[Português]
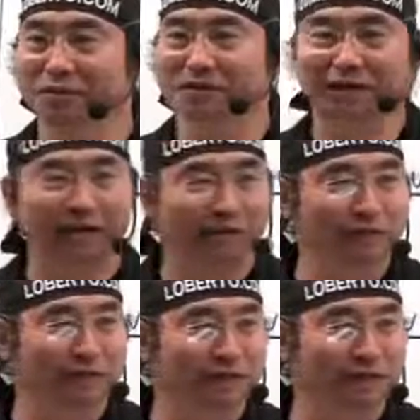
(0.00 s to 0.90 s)

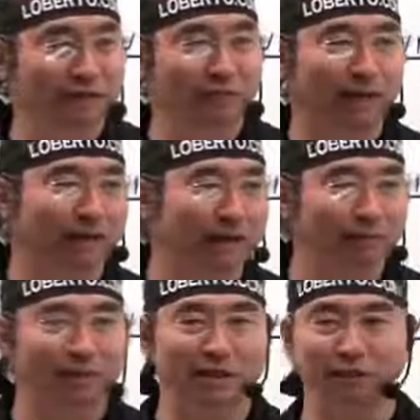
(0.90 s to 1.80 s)
CIAF seja implantado
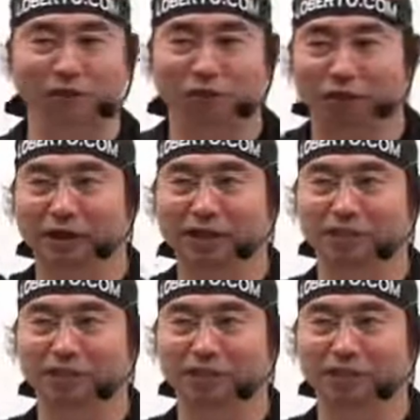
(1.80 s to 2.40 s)
para as pessoas jurídicas